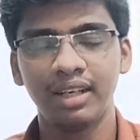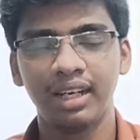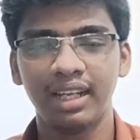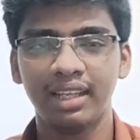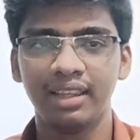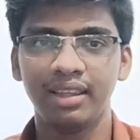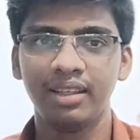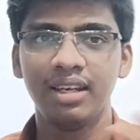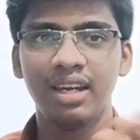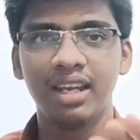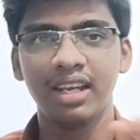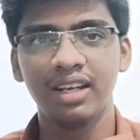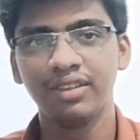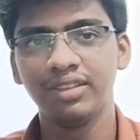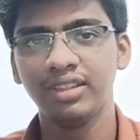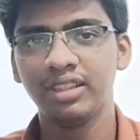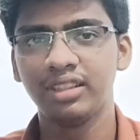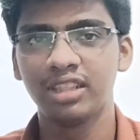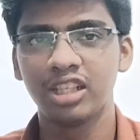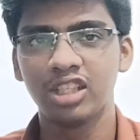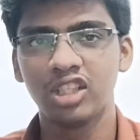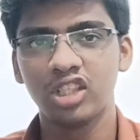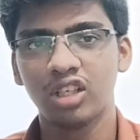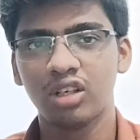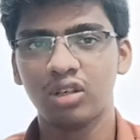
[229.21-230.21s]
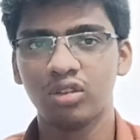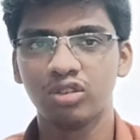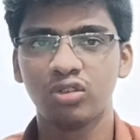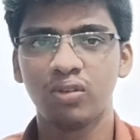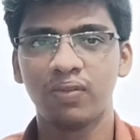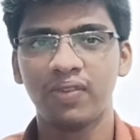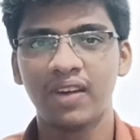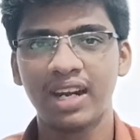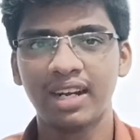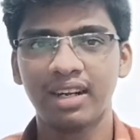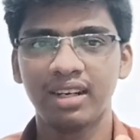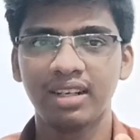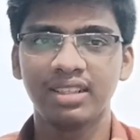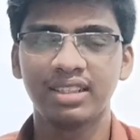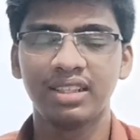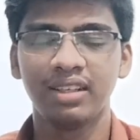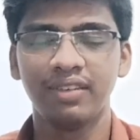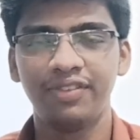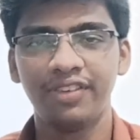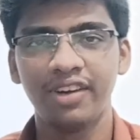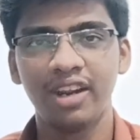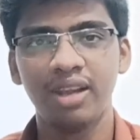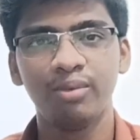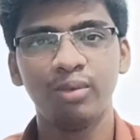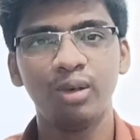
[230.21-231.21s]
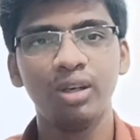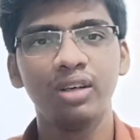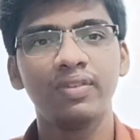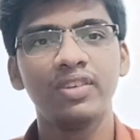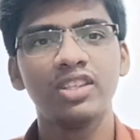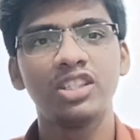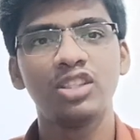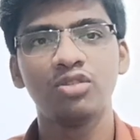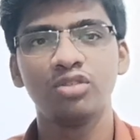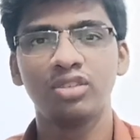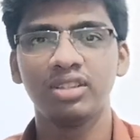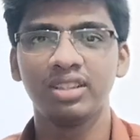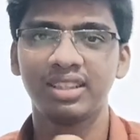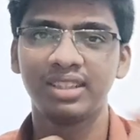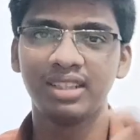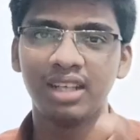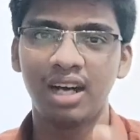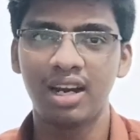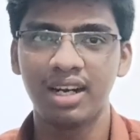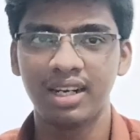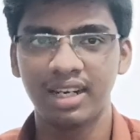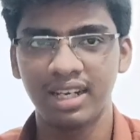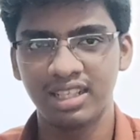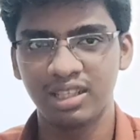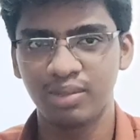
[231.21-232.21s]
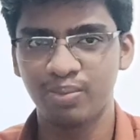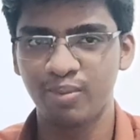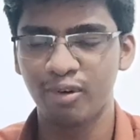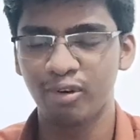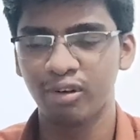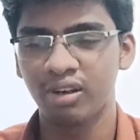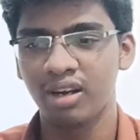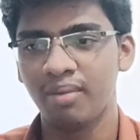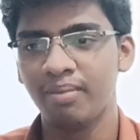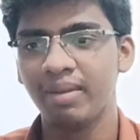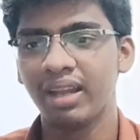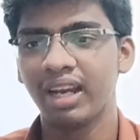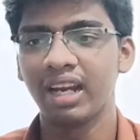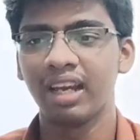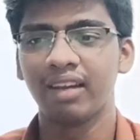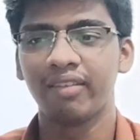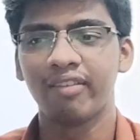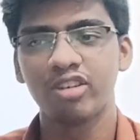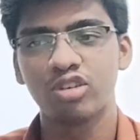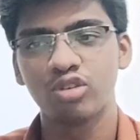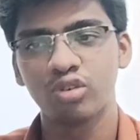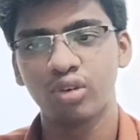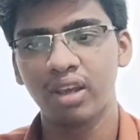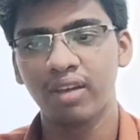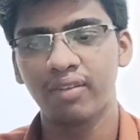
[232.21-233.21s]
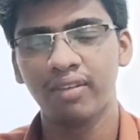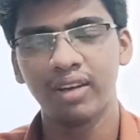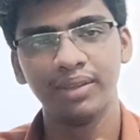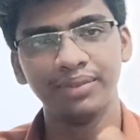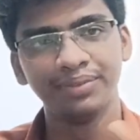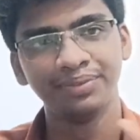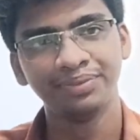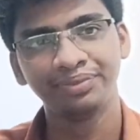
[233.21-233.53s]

அந்த நீங்கள் வந்து தெரிஞ்சுக்கணும் ஸோ ஃப்ளட்டர் இஸ் அ ஃப்ரேம் ஒர்க் விச் யூசஸ் டாட் ஆஸ் ப்ரோக்ராமிங் லாங்குவேஜ் ஓகேவா